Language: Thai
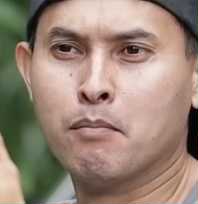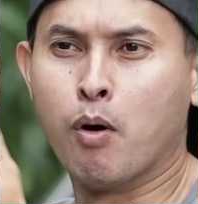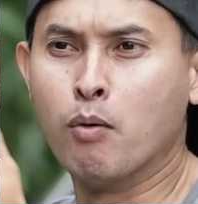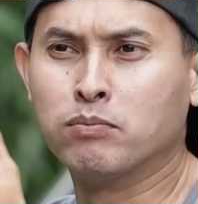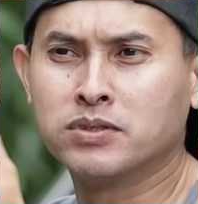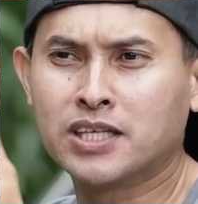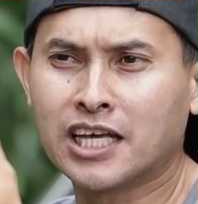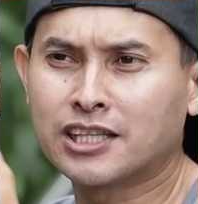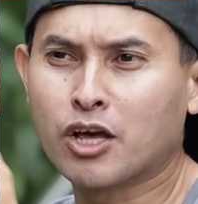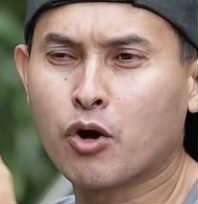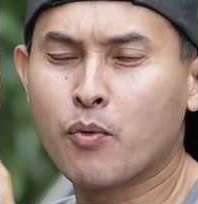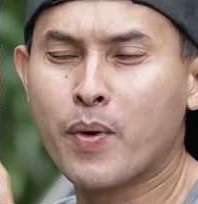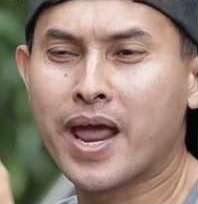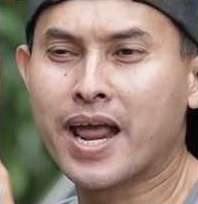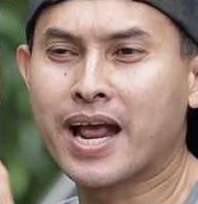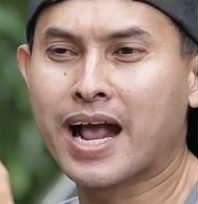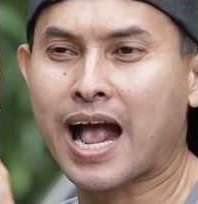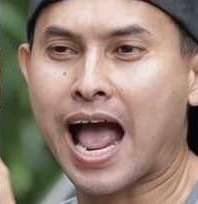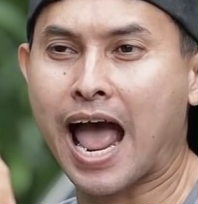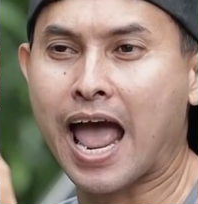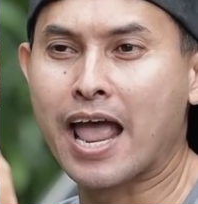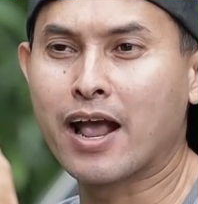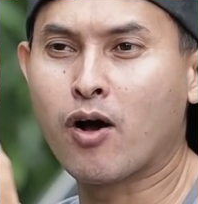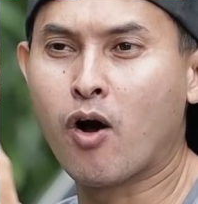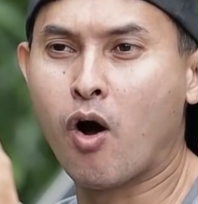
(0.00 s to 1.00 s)
ผมจะตะเวน
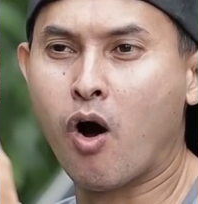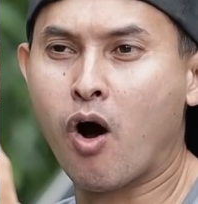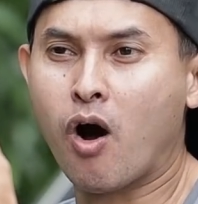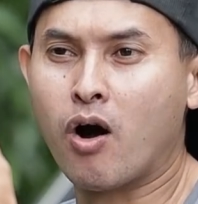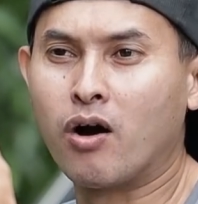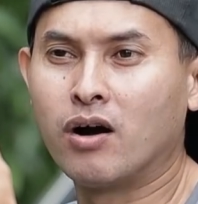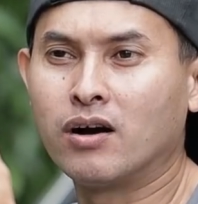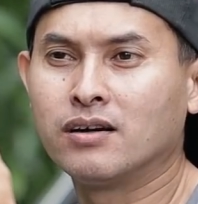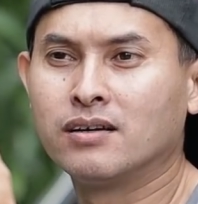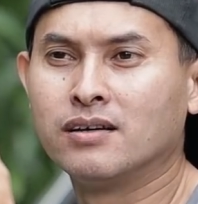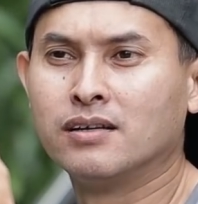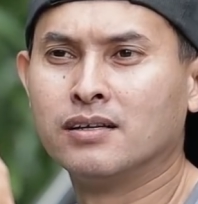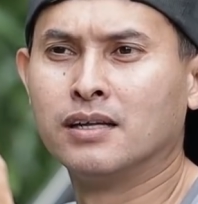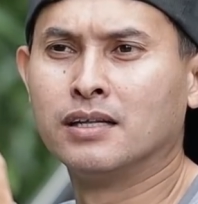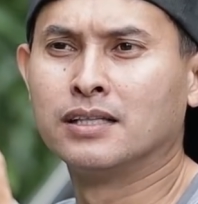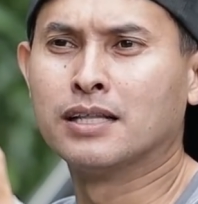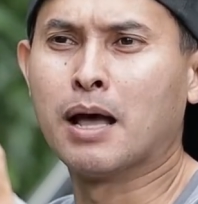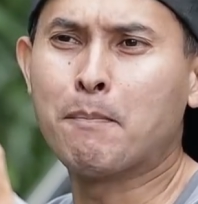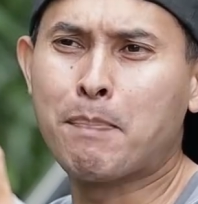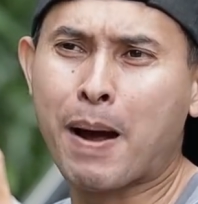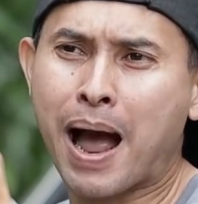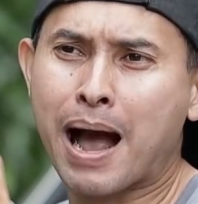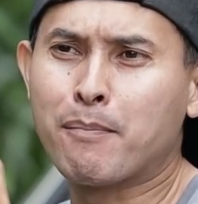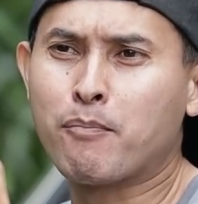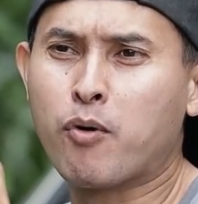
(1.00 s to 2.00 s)
ขายของ
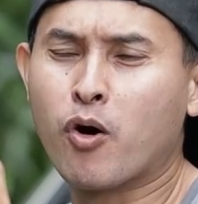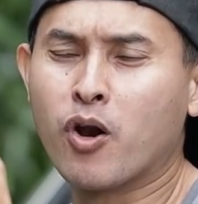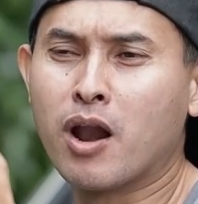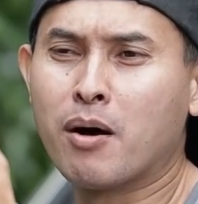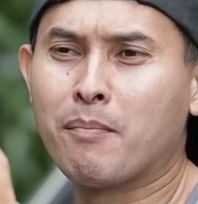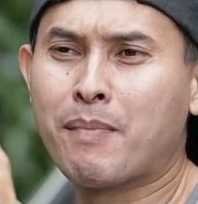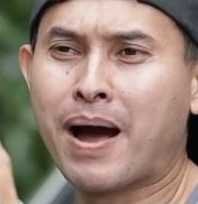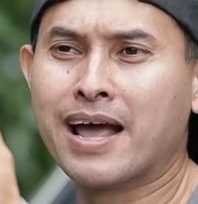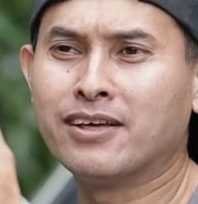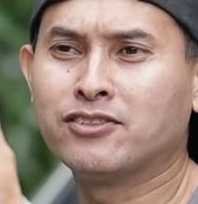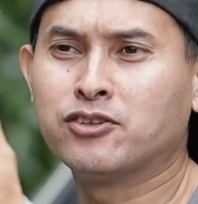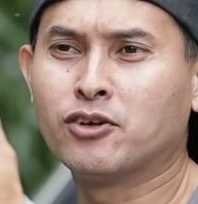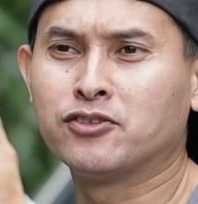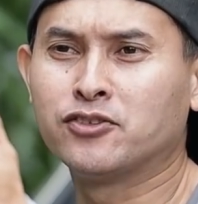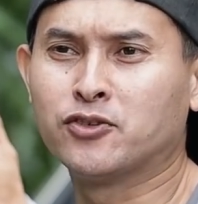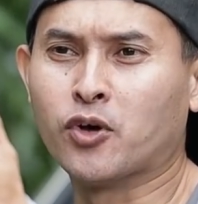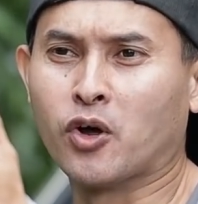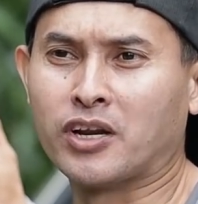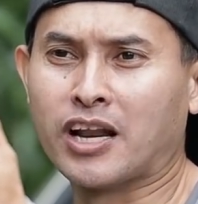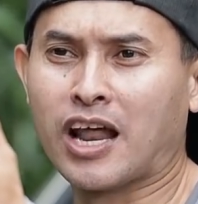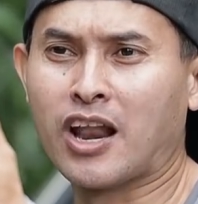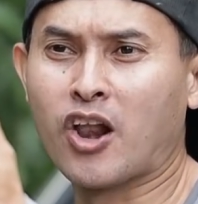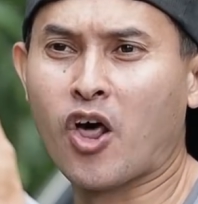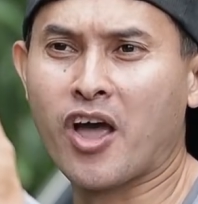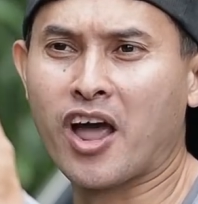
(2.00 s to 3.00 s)
ทั้งผักผลไม้ส
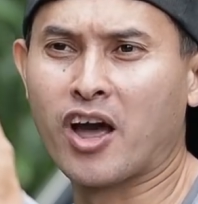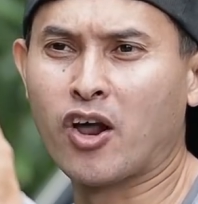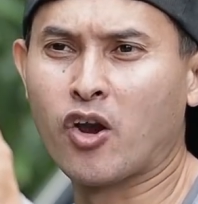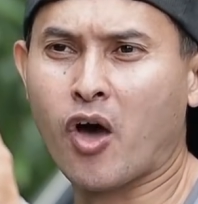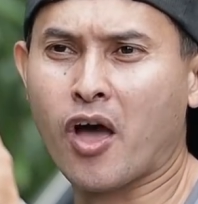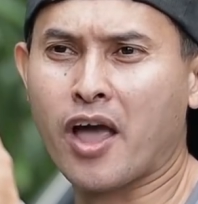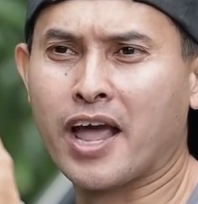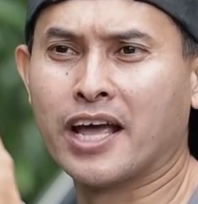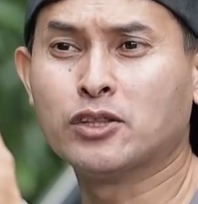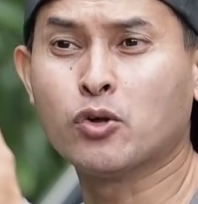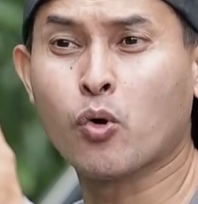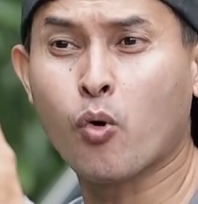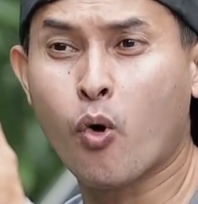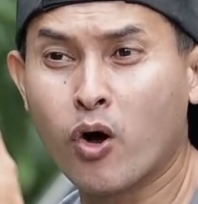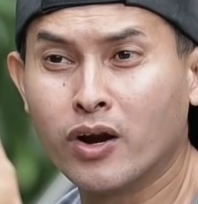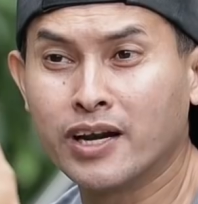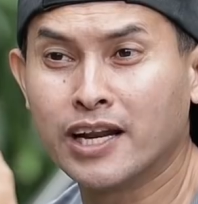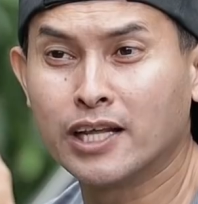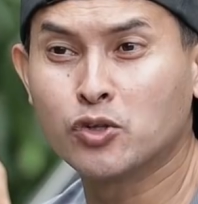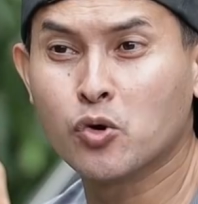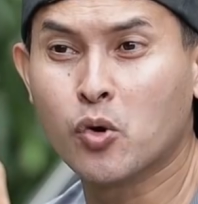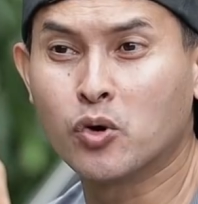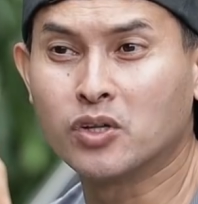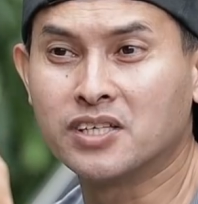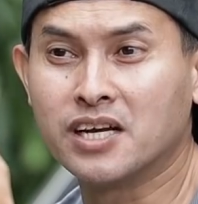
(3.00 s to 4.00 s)
ดๆอร่อยๆให้ทุกคน
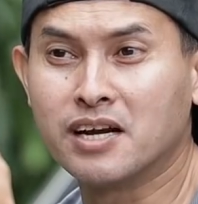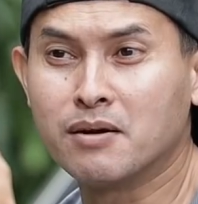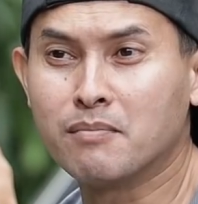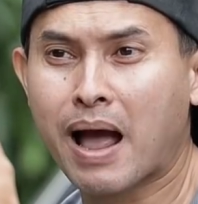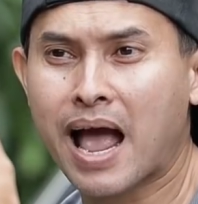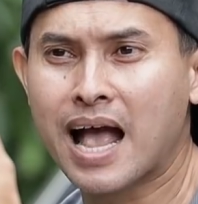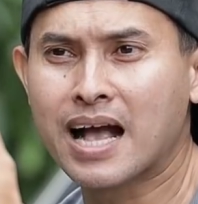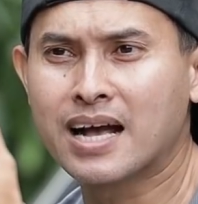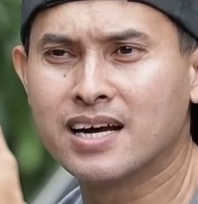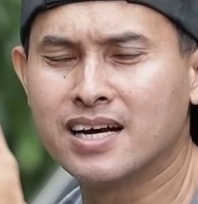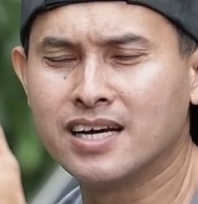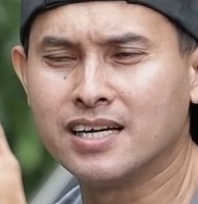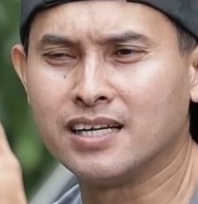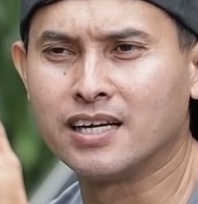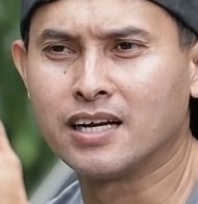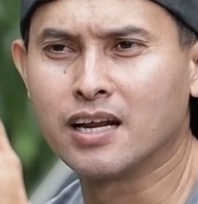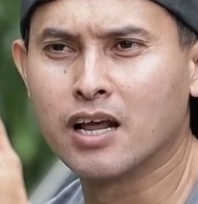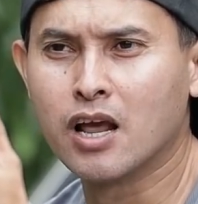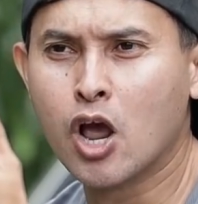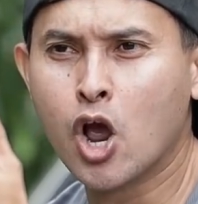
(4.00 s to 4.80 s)
ได้ทั่วถึงมากขึ้น